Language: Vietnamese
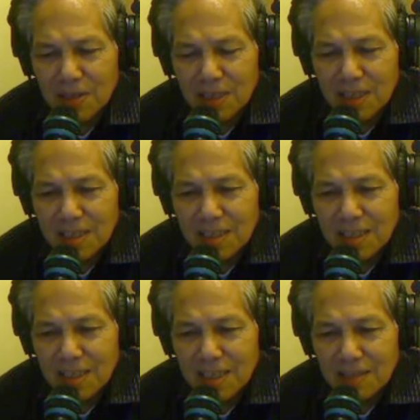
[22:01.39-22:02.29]
chuyện
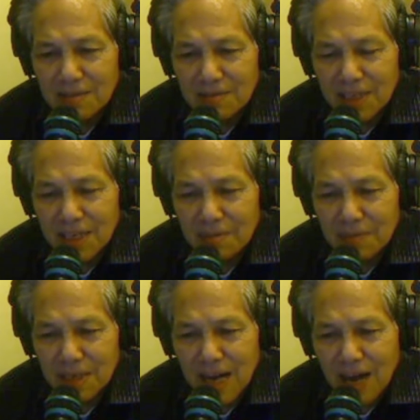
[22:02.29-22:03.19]
uh, vấn đề
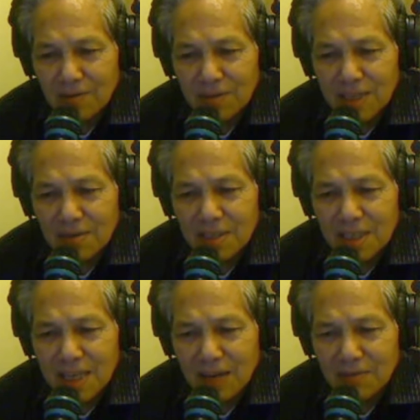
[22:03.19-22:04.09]
mà đạo giáo
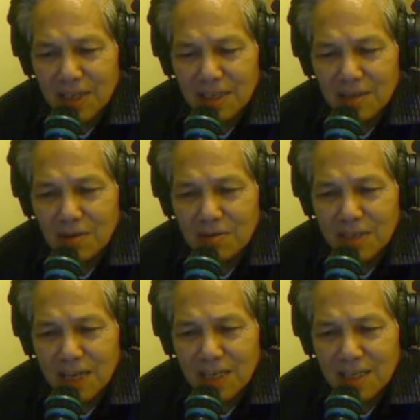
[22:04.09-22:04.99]
lý đạo Phật đối
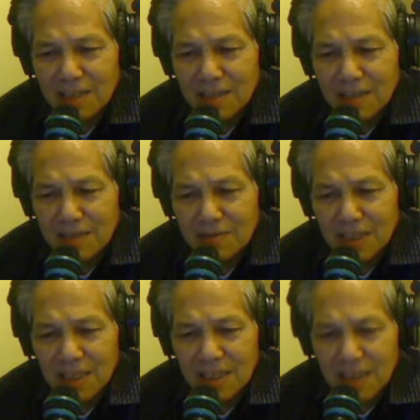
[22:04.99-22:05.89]
với các ờ,
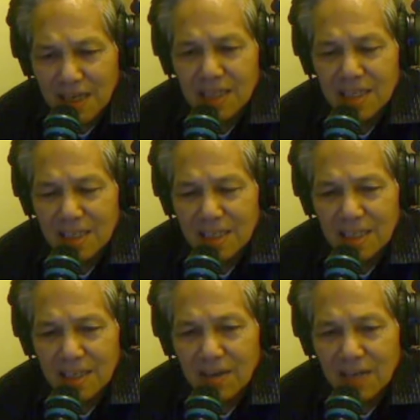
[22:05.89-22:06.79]
Phật tử được
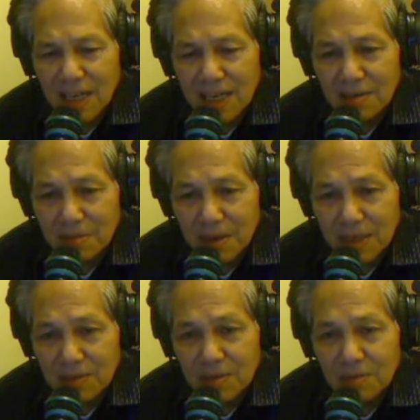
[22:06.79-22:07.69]
và đó là cái điều mà
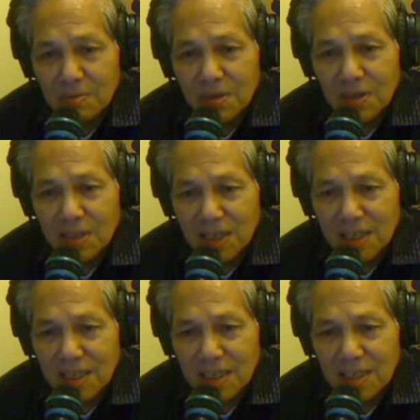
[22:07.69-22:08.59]
chúng tôi muốn nói tới
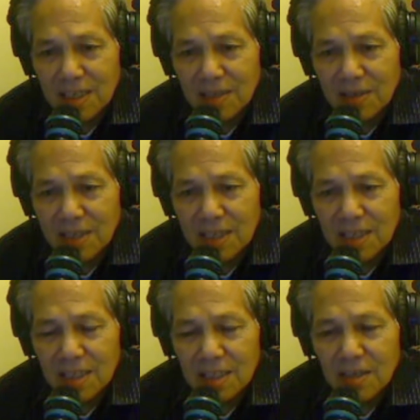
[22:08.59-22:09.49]
vậy thôi
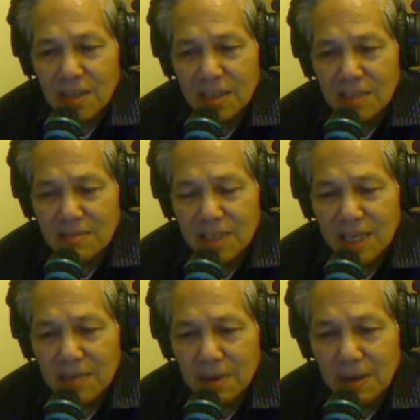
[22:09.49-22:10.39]
dạ, chứ vâng. còn là vấn
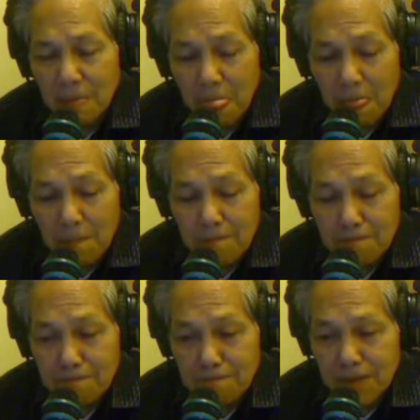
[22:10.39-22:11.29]
đề mà
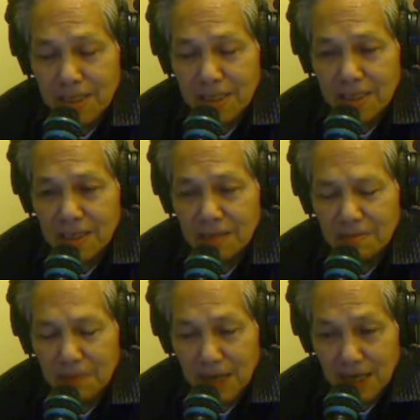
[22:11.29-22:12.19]
mà những người
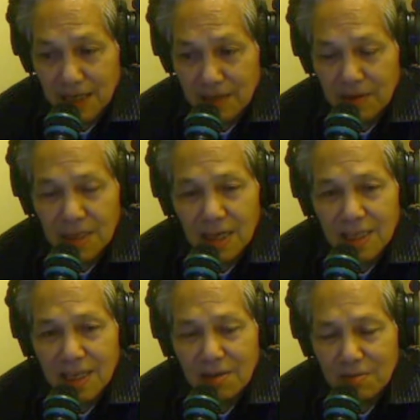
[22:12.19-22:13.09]
mà tôi nghĩ là
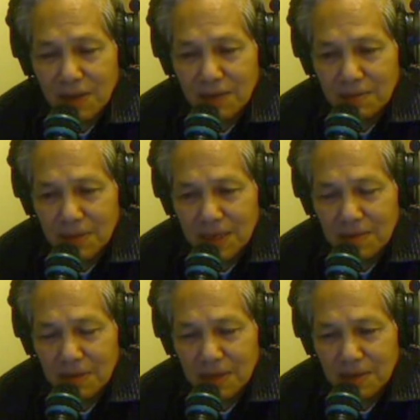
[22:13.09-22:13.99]
nếu mà khi mà